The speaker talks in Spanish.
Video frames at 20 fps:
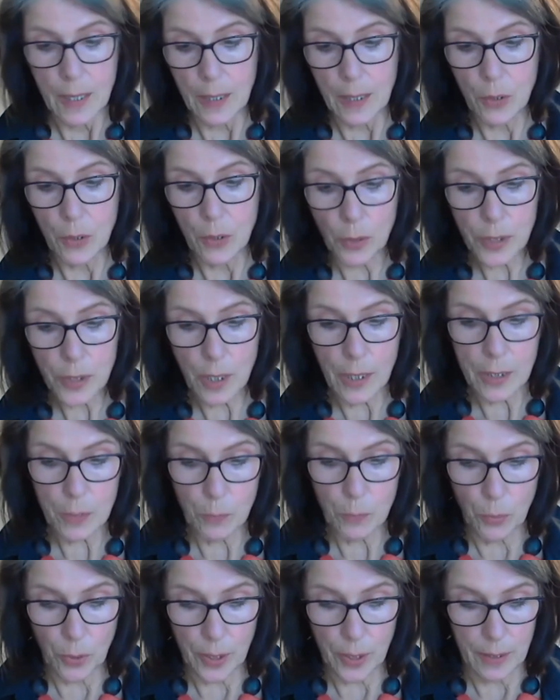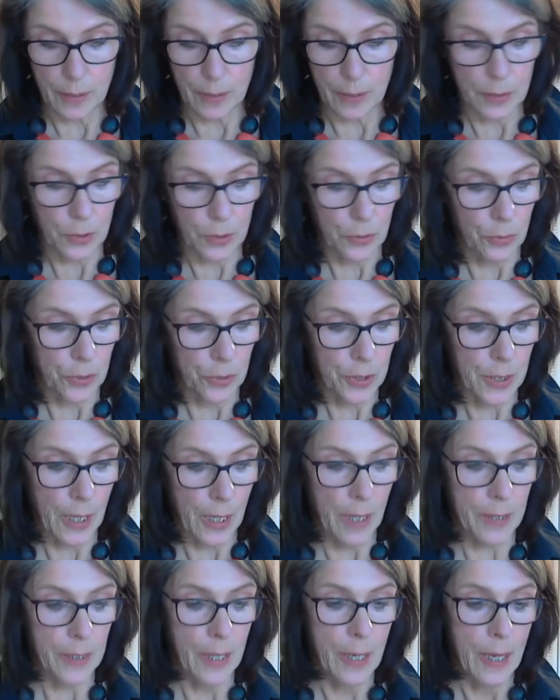y no se las puede
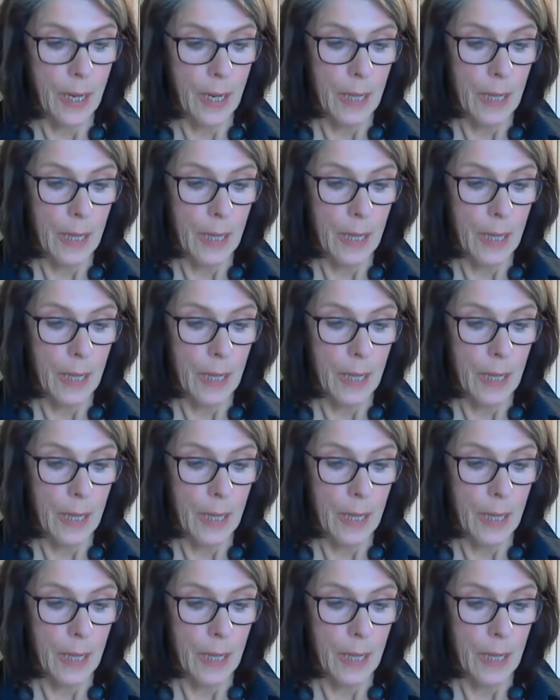disociar